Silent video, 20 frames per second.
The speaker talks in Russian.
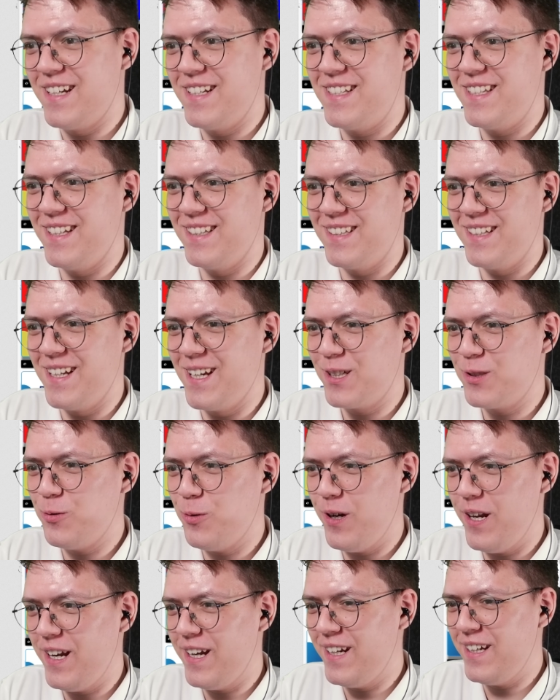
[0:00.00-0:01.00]
России это не
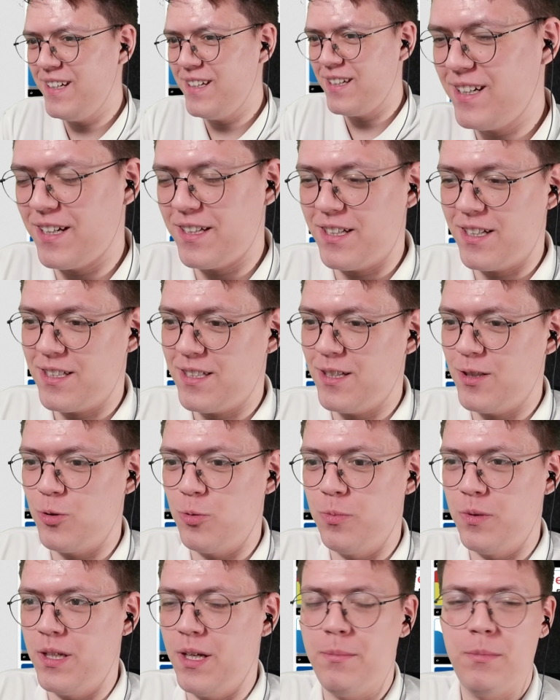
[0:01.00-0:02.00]
актуально. Хотя, кстати, у
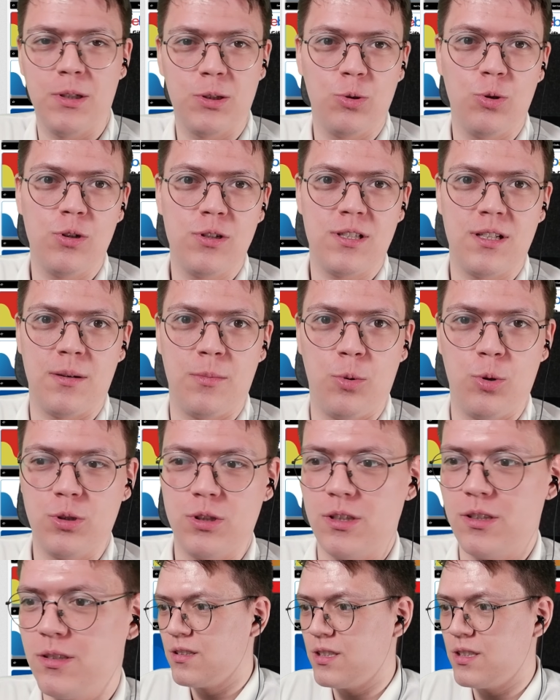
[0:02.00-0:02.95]
меня Макдональдс работает.